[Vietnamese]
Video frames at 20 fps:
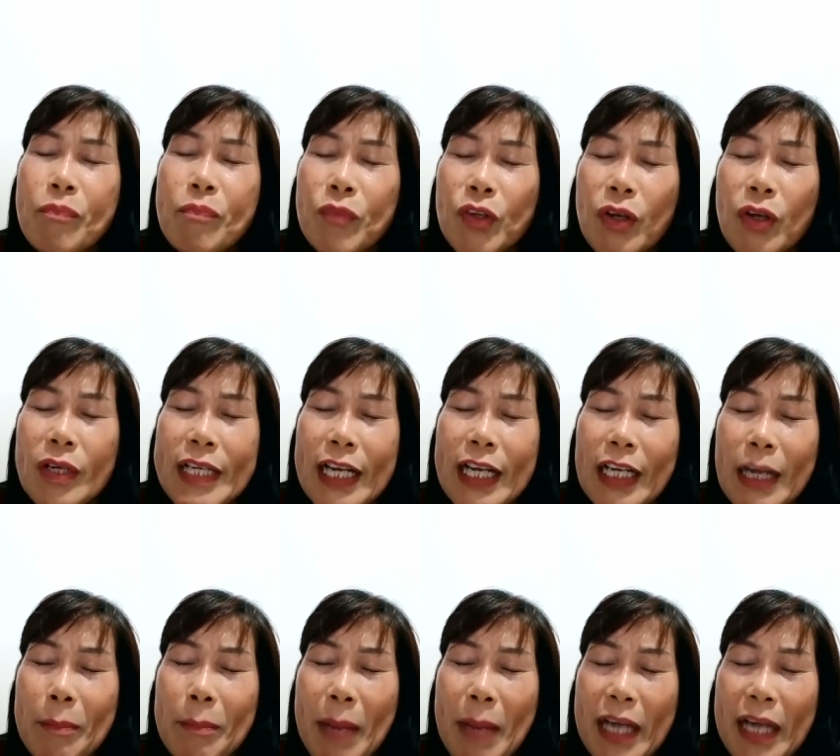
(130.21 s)
chúng con dân
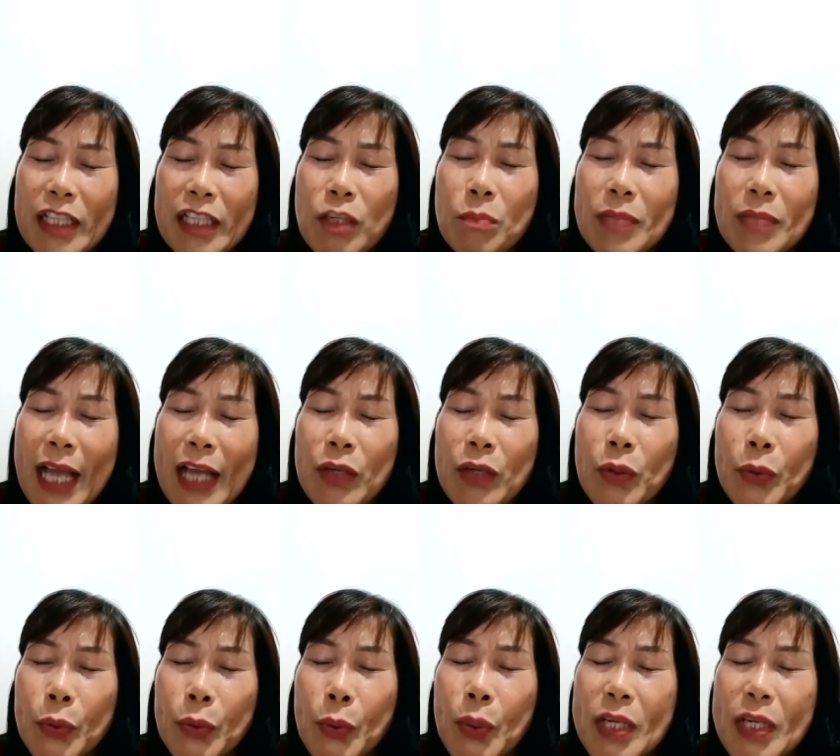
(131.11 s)
các bạn trong tay của
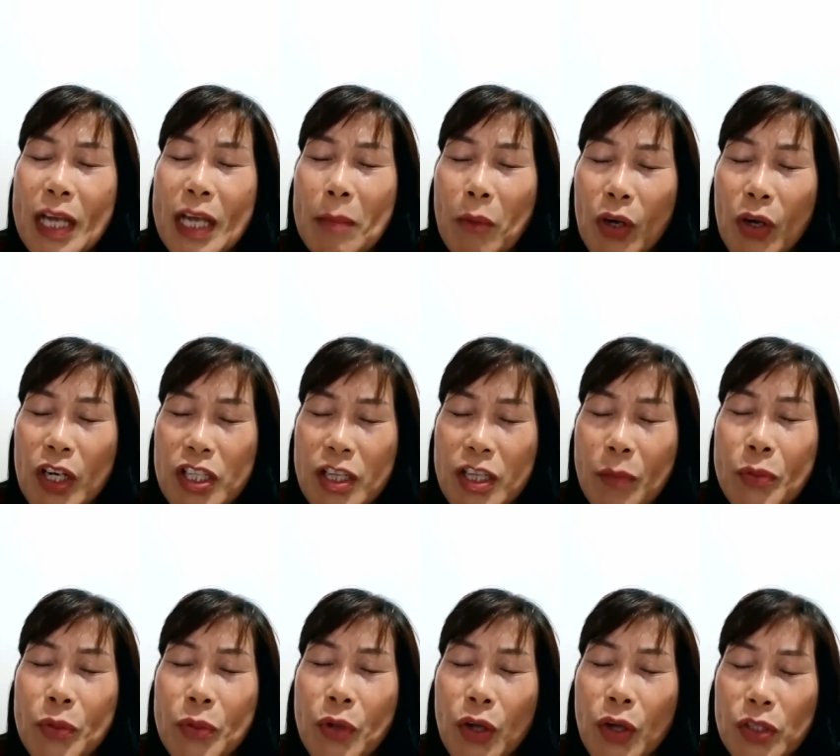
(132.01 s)
Chúa dân mỗi đời sống
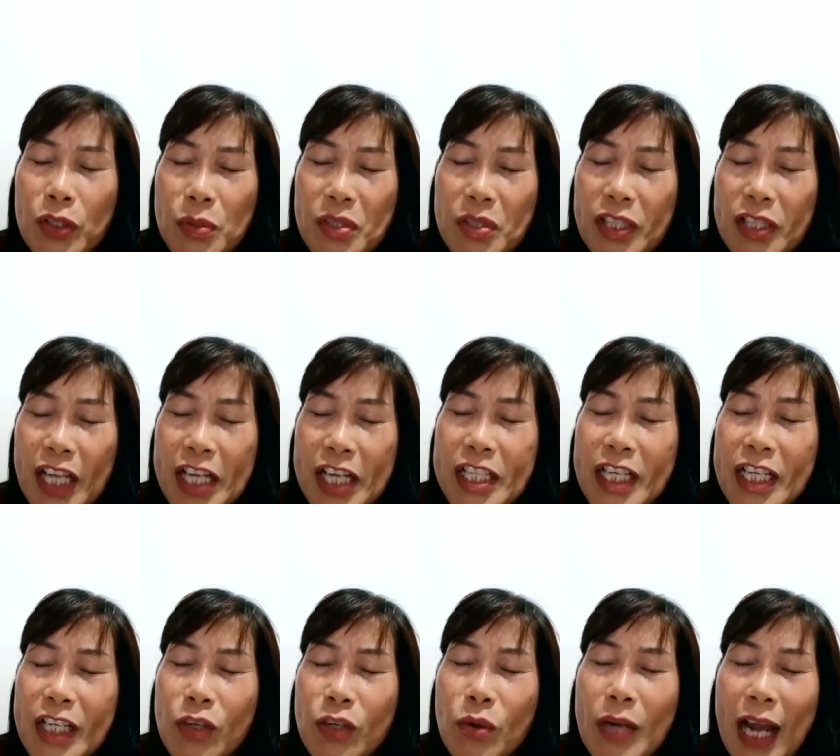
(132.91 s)
chúng con trong sự tẩy trị
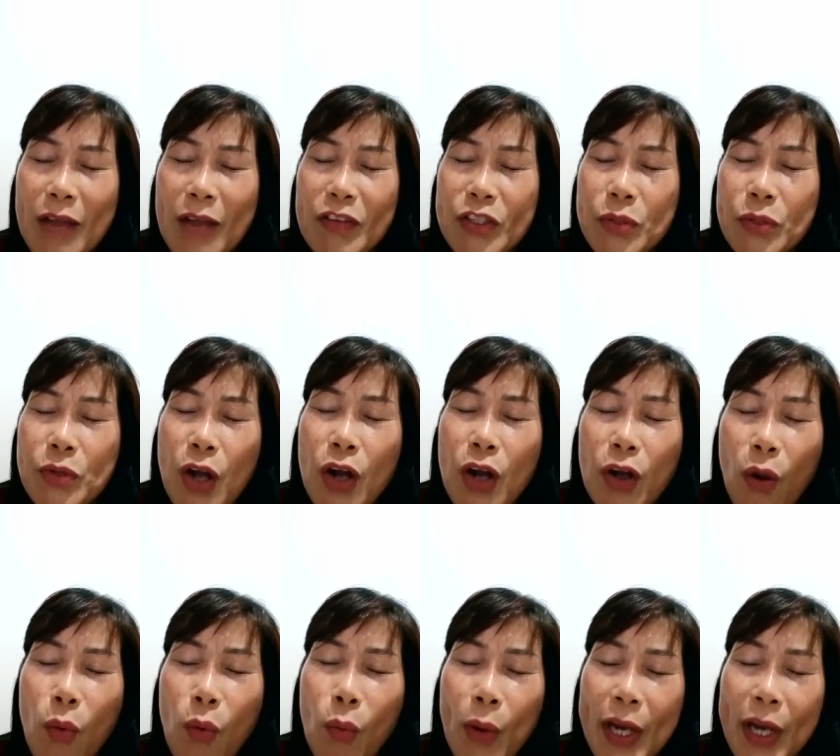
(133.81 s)
của Ngài và chúng con
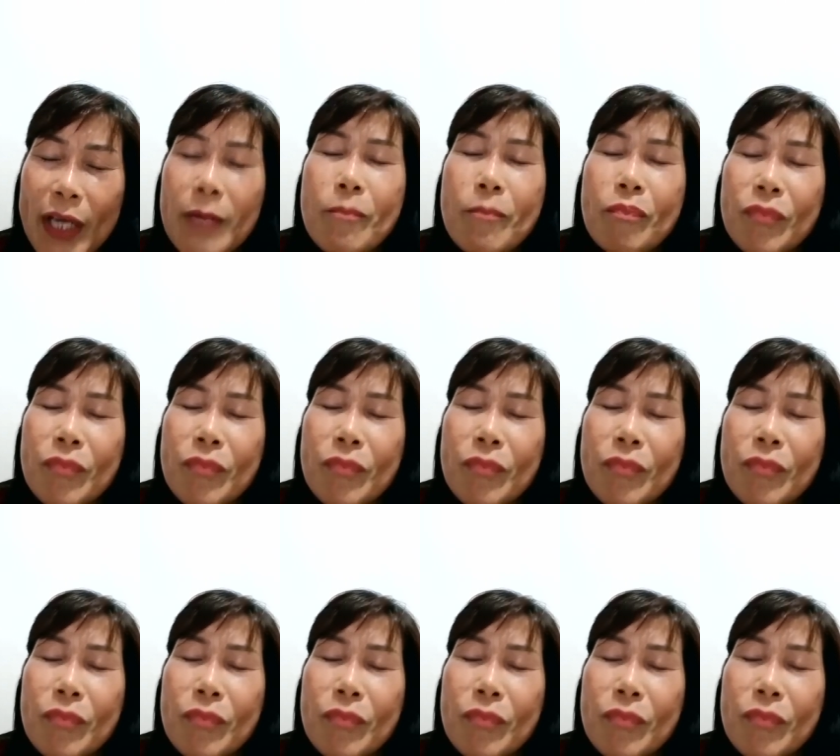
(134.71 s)
cầu nguyện